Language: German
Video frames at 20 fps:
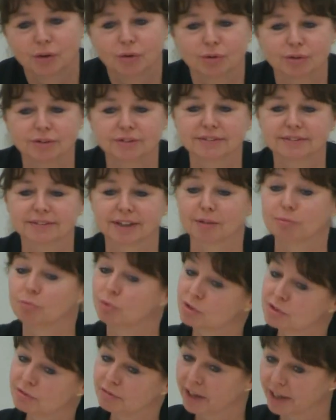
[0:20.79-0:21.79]
und dann
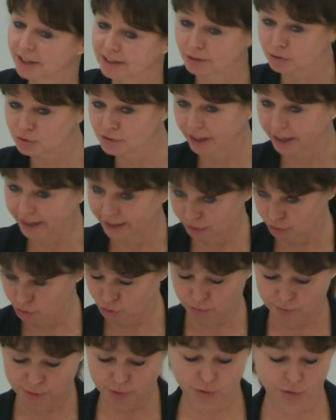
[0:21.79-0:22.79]
müssen wir halt unsere eigene
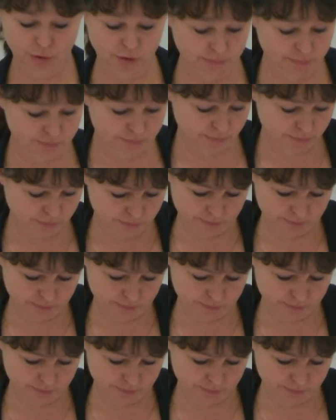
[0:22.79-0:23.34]
Suppe kochen.